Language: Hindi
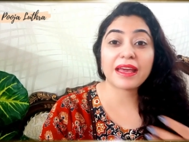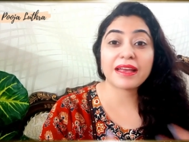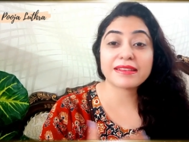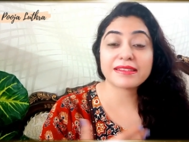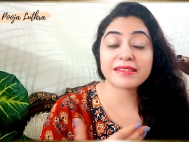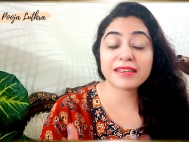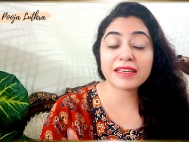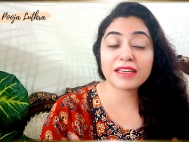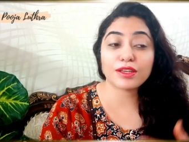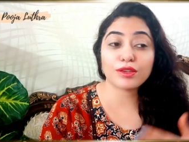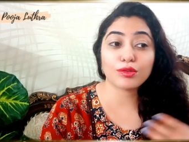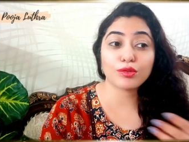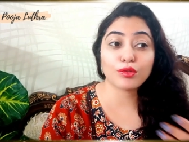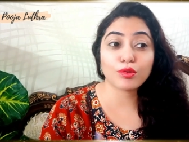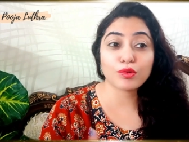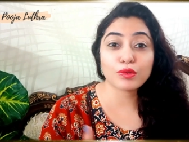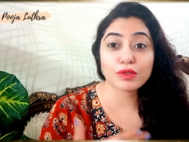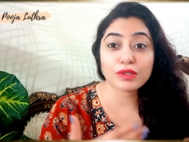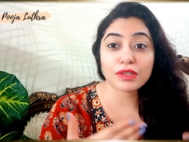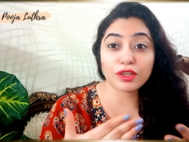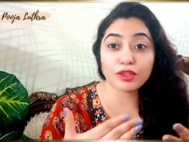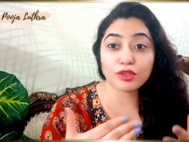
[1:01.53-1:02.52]
कैसे यू you नो
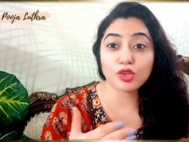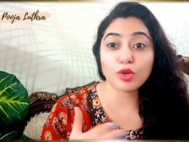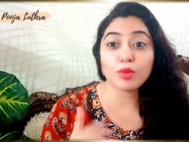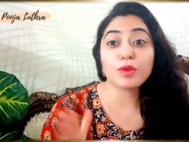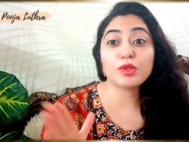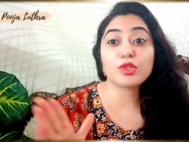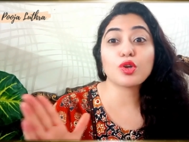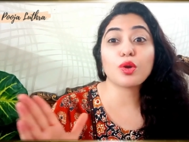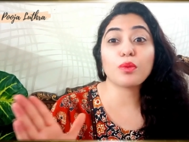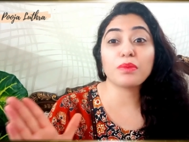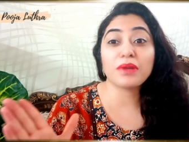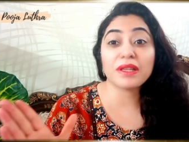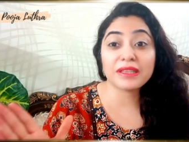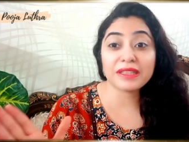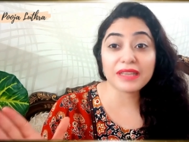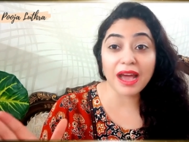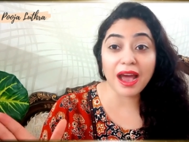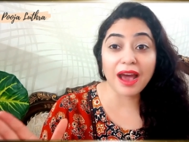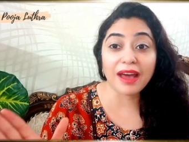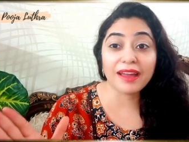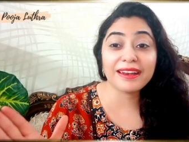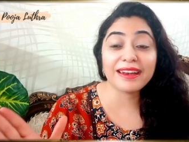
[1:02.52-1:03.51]
know, सर्दियों में जो हमने
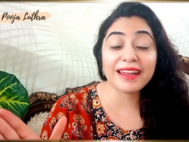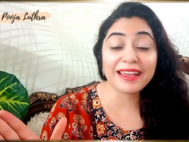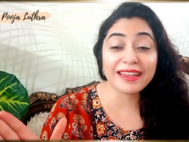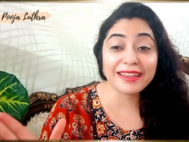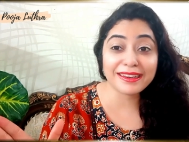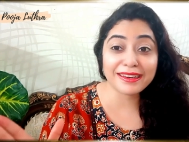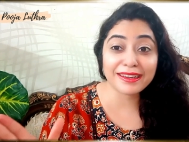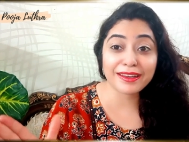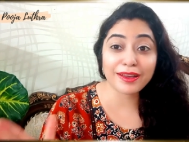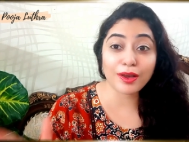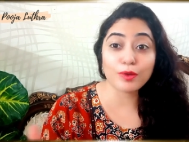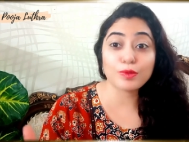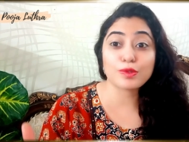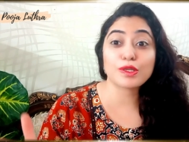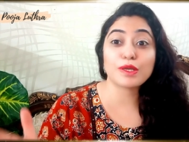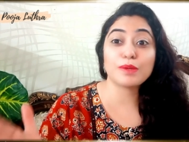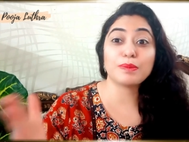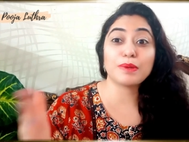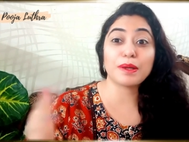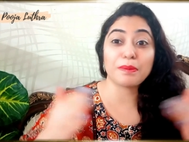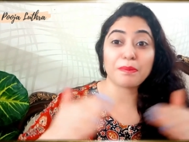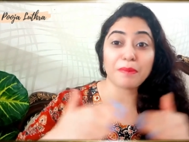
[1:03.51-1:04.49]
ध्यान नहीं रखा
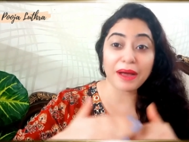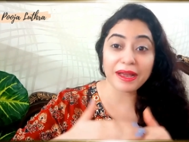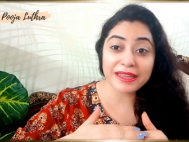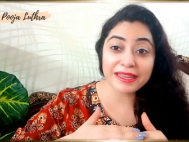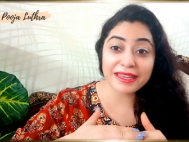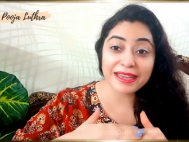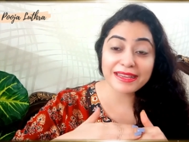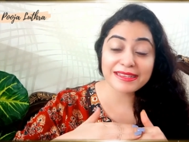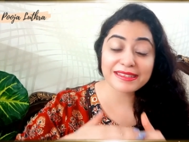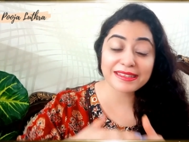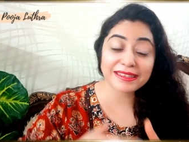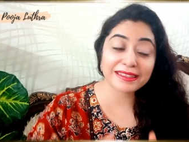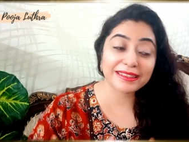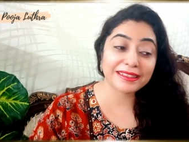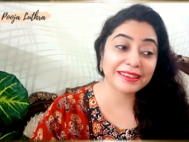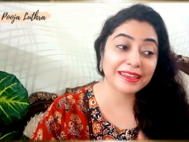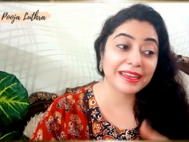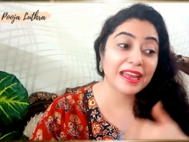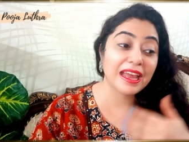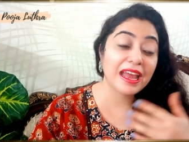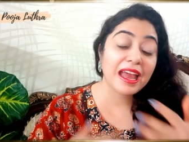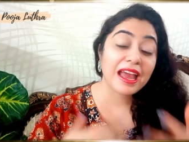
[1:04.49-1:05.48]
उसकी भरपाई कैसे
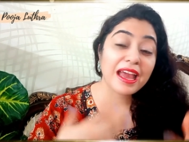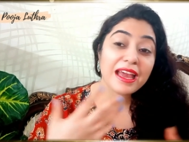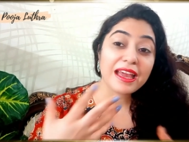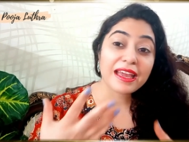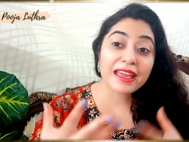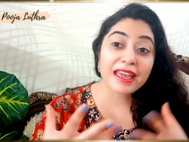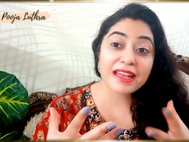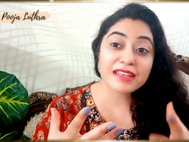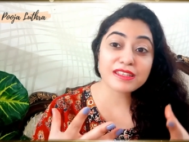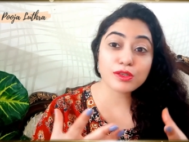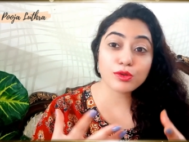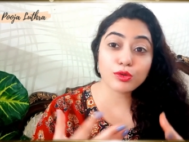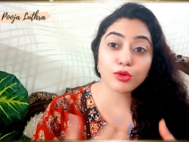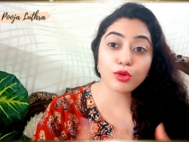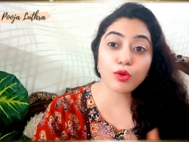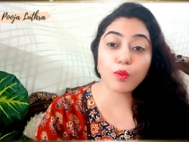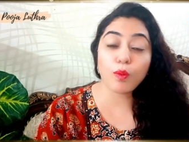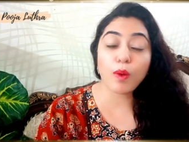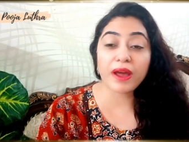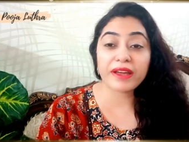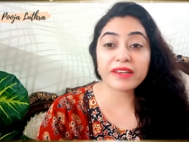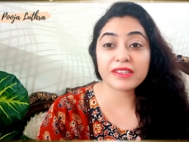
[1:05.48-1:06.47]
करें कैसे
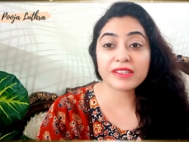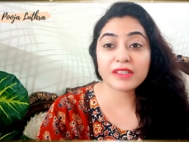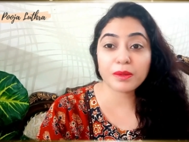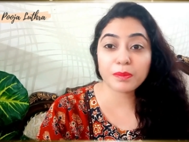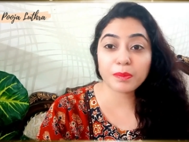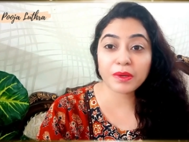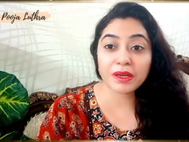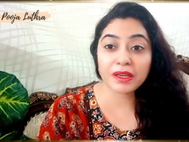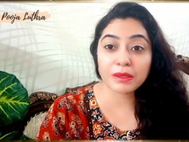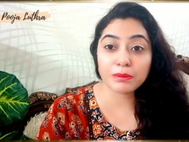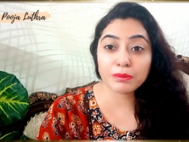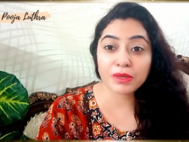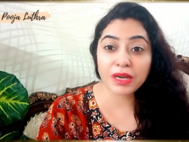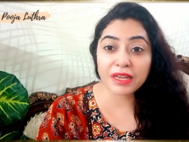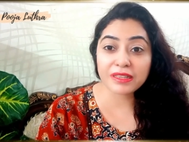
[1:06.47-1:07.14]
उनको वाइटन अप करें